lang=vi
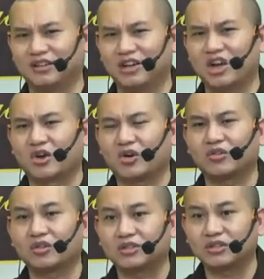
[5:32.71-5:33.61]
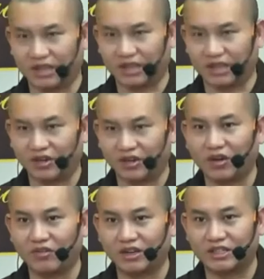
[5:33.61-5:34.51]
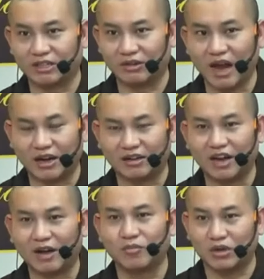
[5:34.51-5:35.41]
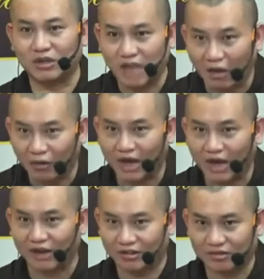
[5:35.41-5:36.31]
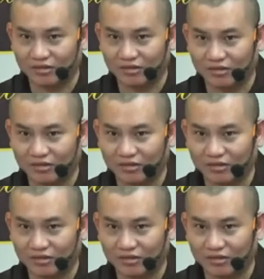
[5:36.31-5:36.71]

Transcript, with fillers: con nói trước rằng con và chị Diệu An đang muốn giao lại toàn bộ